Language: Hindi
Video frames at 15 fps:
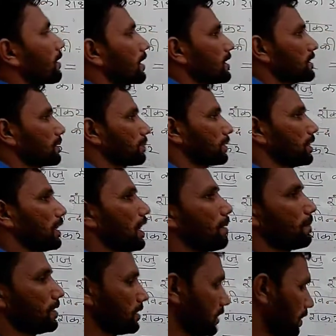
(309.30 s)
राष्ट्रपति
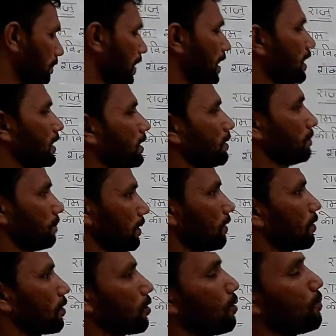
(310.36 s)
अब इससे पहले
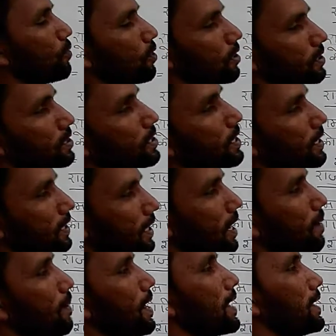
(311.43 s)
प्रणव मुखर्जी ही थे
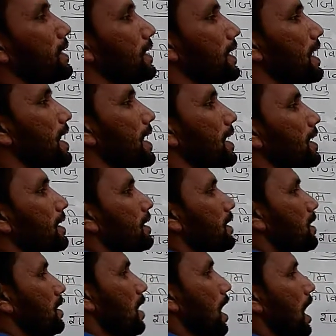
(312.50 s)
हमारे ठीक है
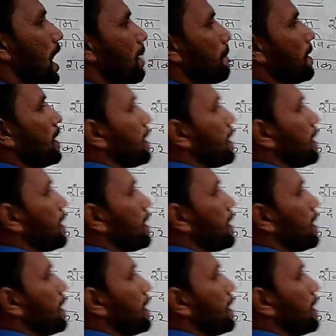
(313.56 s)
अब